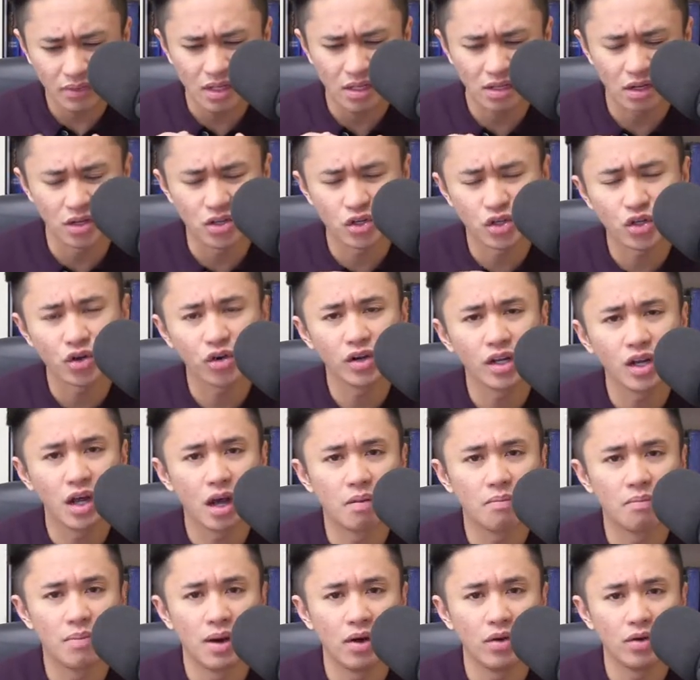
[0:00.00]
concerning
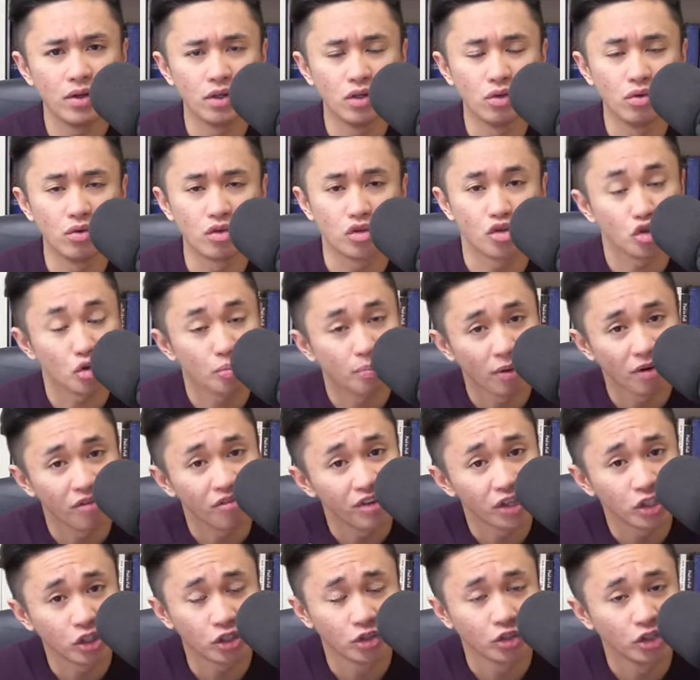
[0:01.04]
about yung
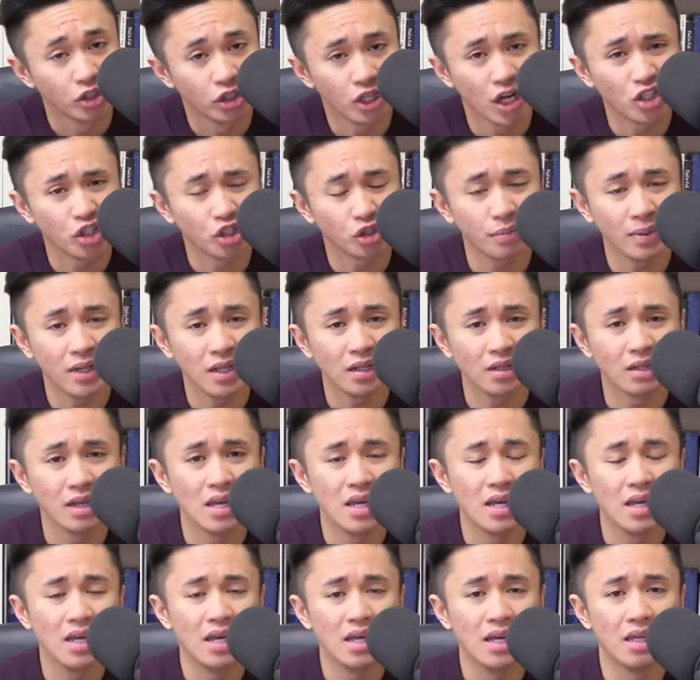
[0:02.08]
superficial judgment
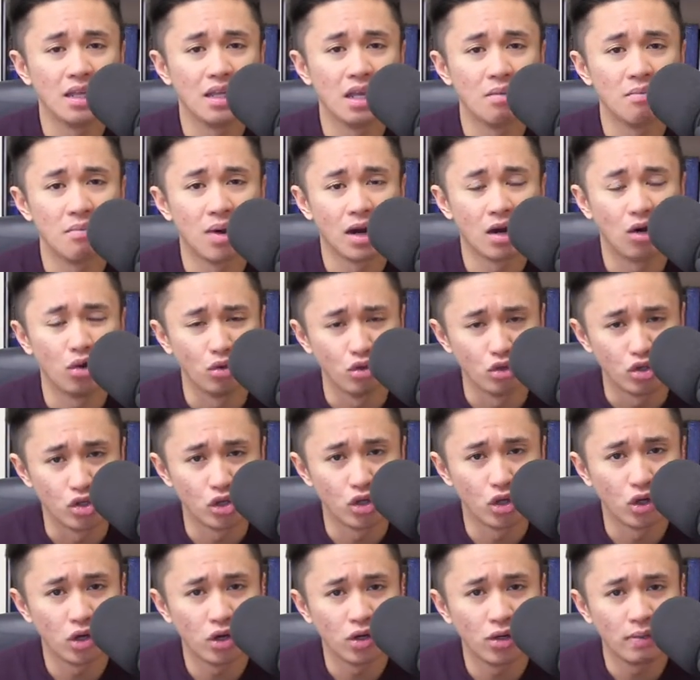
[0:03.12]
ng mga
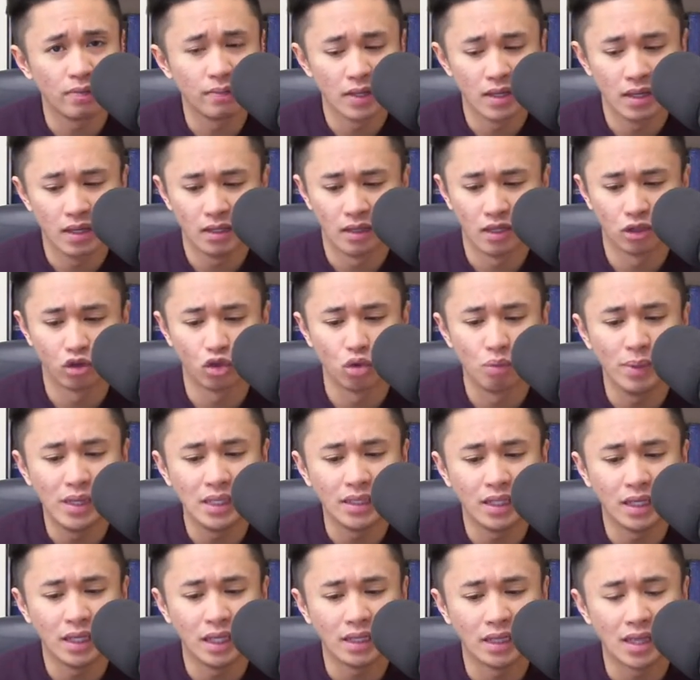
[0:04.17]
Hudyo, na
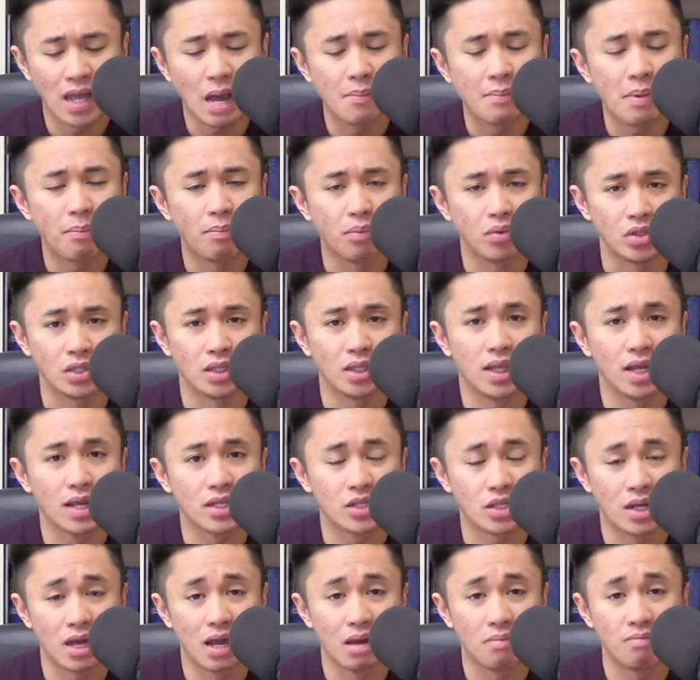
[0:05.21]
tumitingin lamang po sila
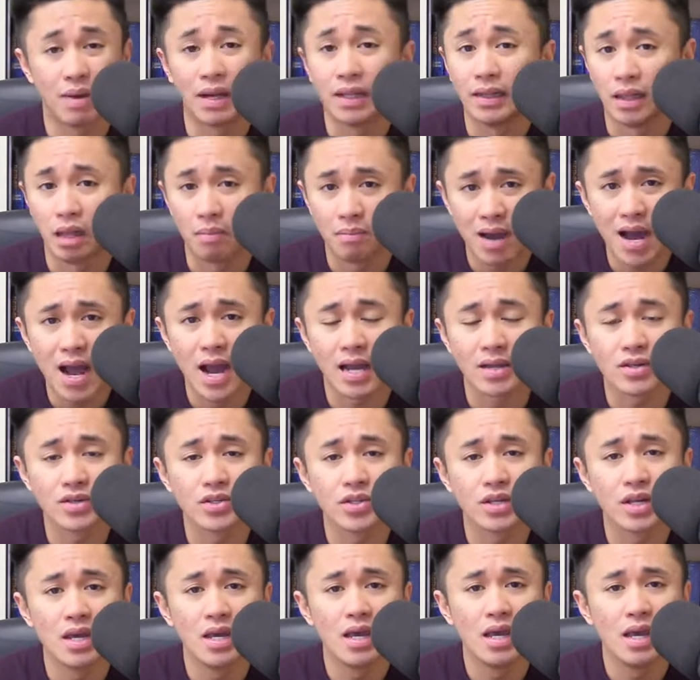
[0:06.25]
sa
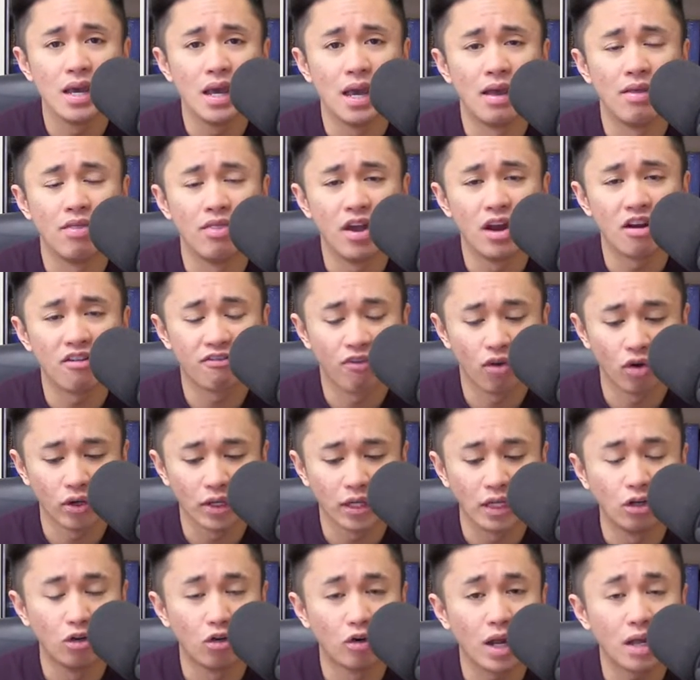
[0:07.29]
panlabas and therefore
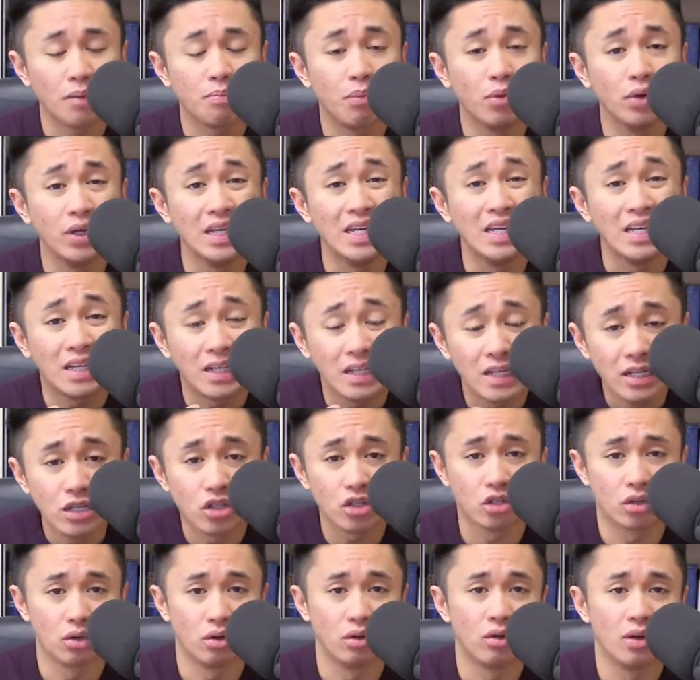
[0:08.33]
kinorek po ni
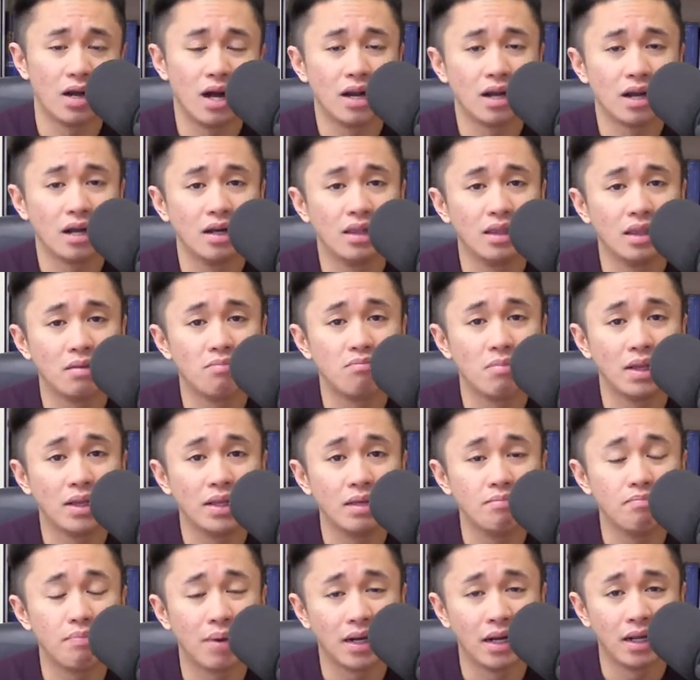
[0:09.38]
Kristo ang kanilang
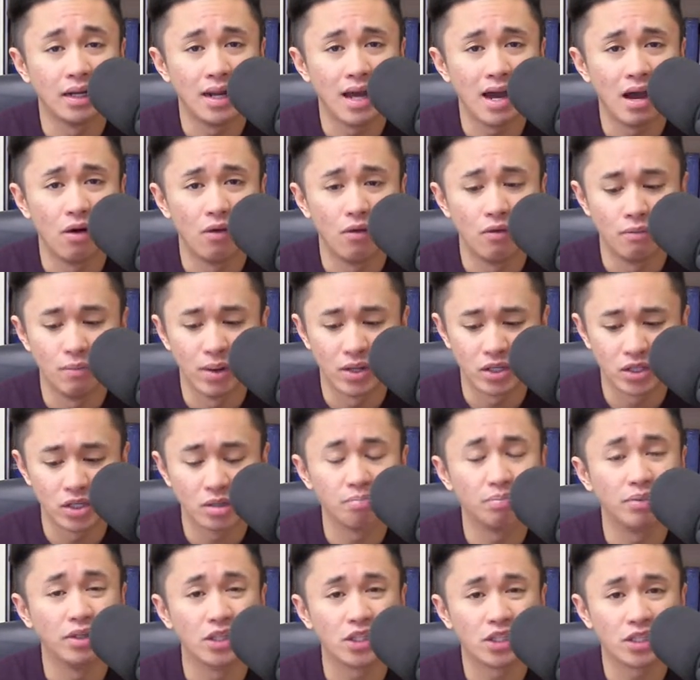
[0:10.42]
maling pananaw by
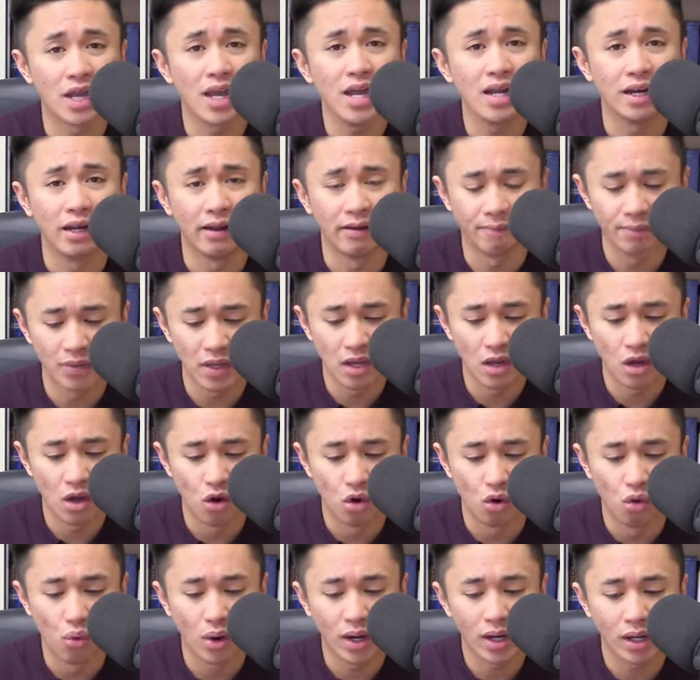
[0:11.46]
simply stating,
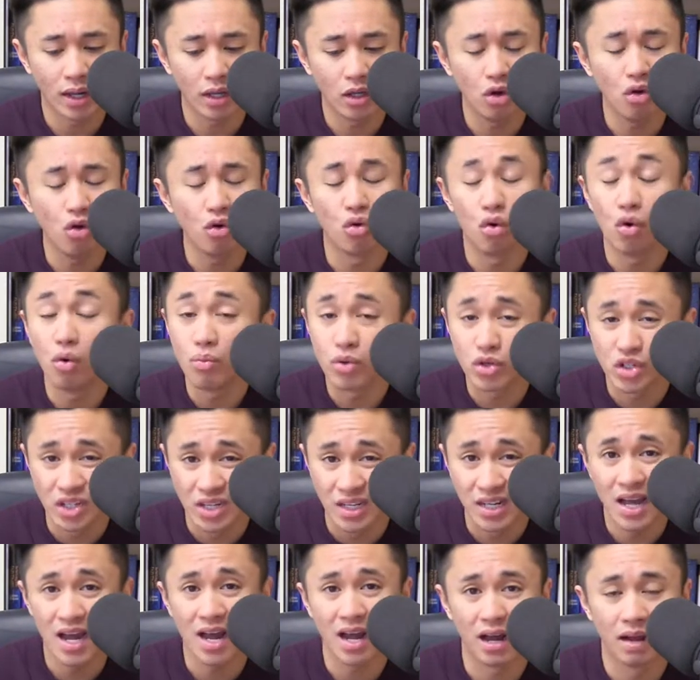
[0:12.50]
huwag kayong
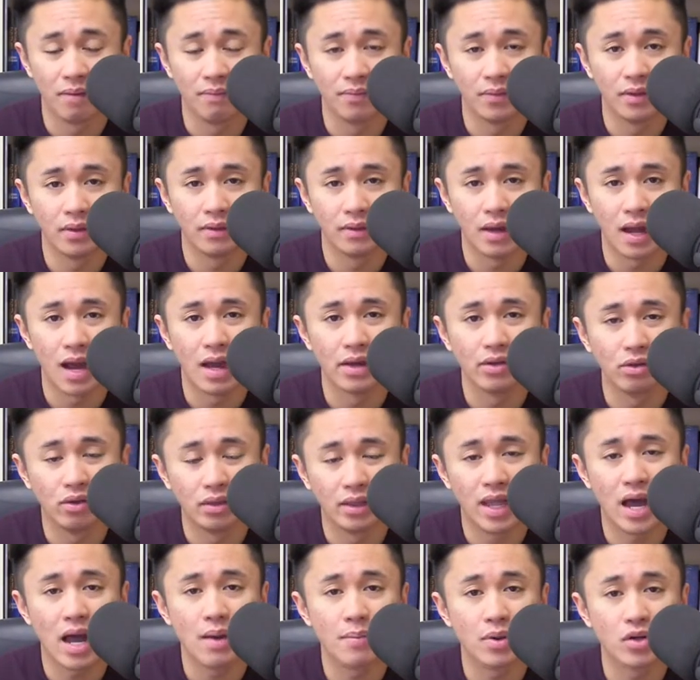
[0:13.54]
humusga
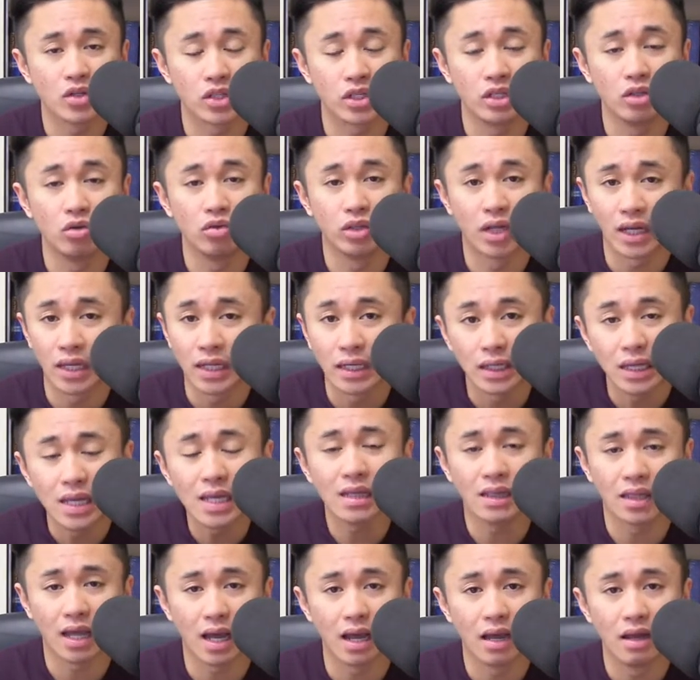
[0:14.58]
ayon lamang sa iyong
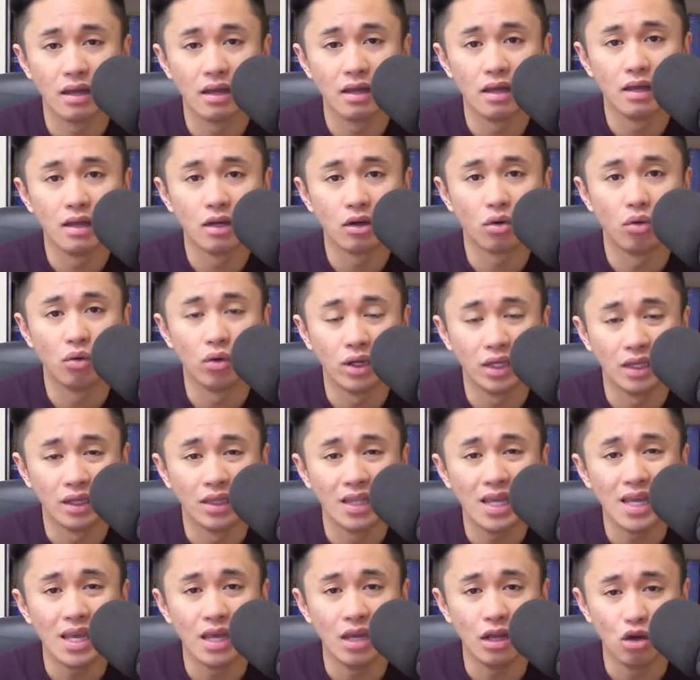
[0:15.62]
nakikita, kung
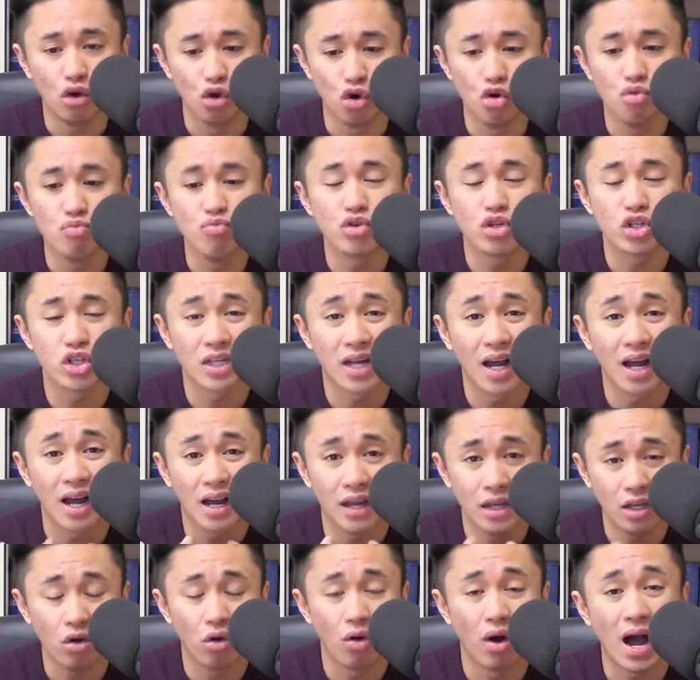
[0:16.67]
hindi, humusga
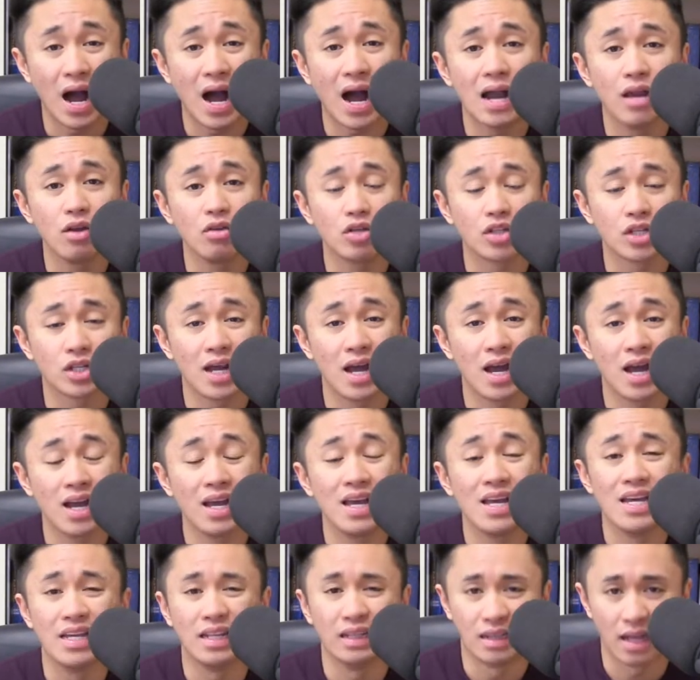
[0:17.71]
kayo ayon sa
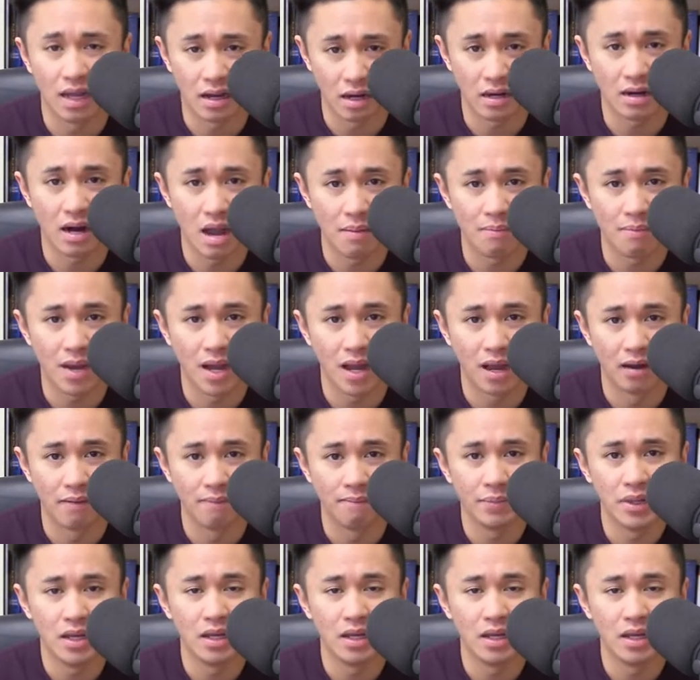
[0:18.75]
nararapat.